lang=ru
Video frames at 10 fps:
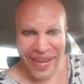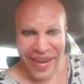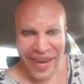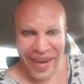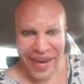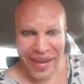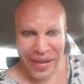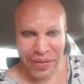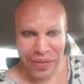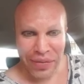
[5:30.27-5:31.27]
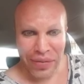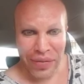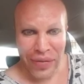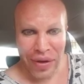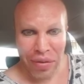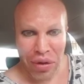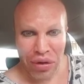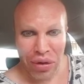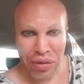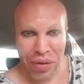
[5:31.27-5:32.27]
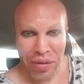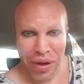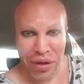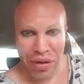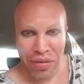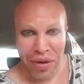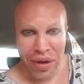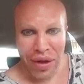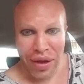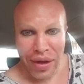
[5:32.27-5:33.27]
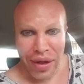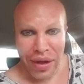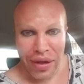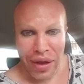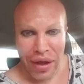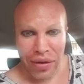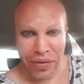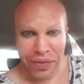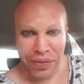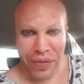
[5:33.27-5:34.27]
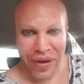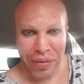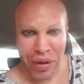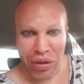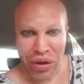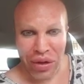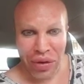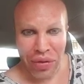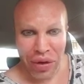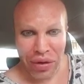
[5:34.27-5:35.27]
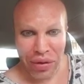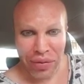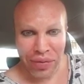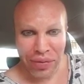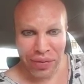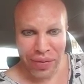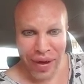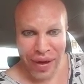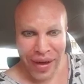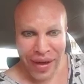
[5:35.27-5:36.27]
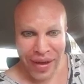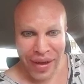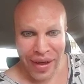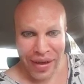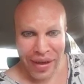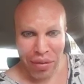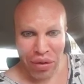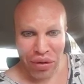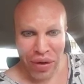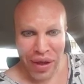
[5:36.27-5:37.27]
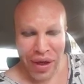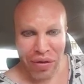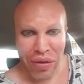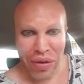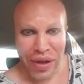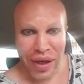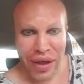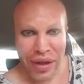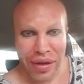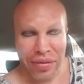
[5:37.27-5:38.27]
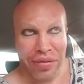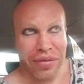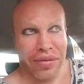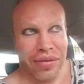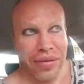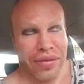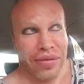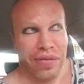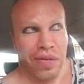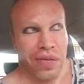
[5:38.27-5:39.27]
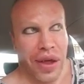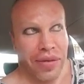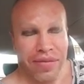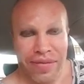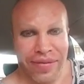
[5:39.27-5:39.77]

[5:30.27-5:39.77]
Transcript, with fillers: Так, на вопрос, что с моим лицом, я не знаю. Предложите свою версию. Так, не было желания кого-нибудь загрызть. Не,